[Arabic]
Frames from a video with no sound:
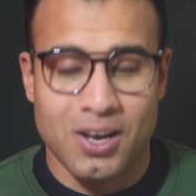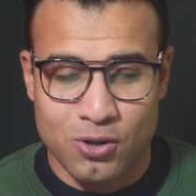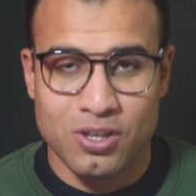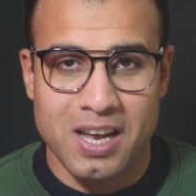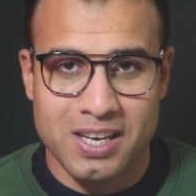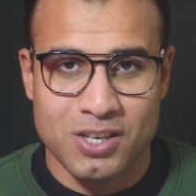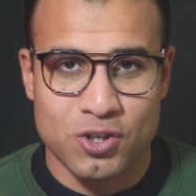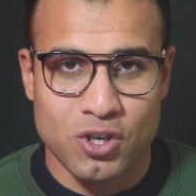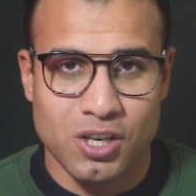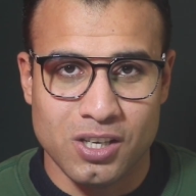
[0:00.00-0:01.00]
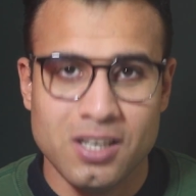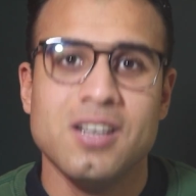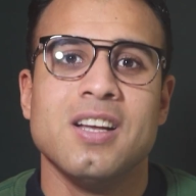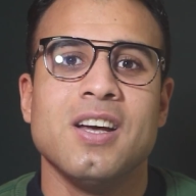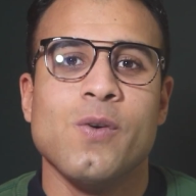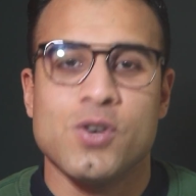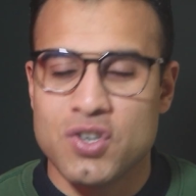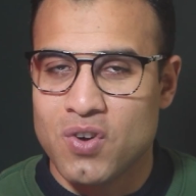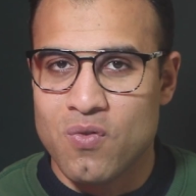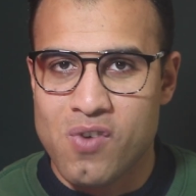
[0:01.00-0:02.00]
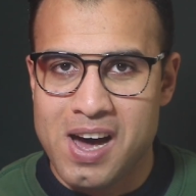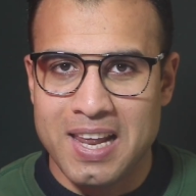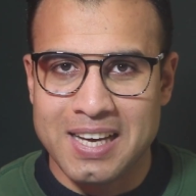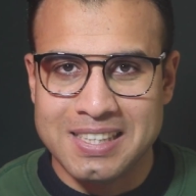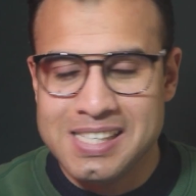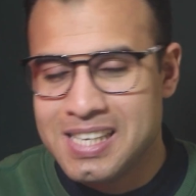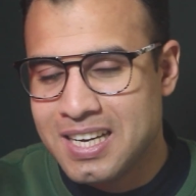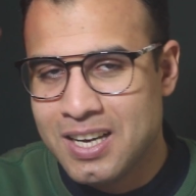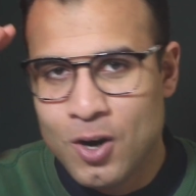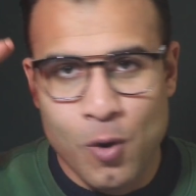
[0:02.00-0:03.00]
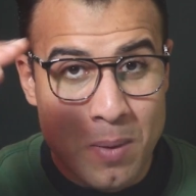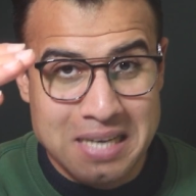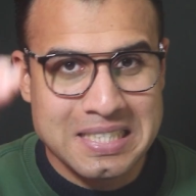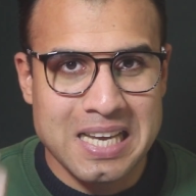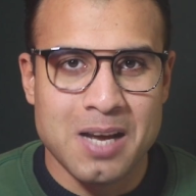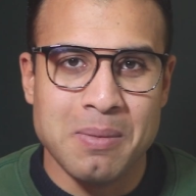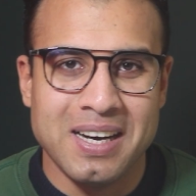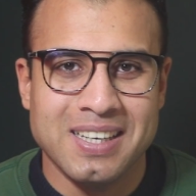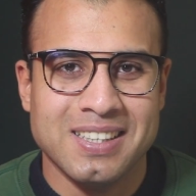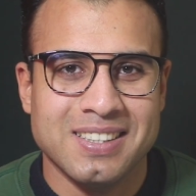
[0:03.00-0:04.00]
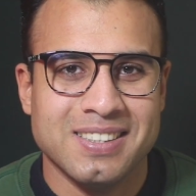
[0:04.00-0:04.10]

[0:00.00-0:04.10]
هرد عليك ان شاء الله واشوفكم في حلقه جديده ومع السلامه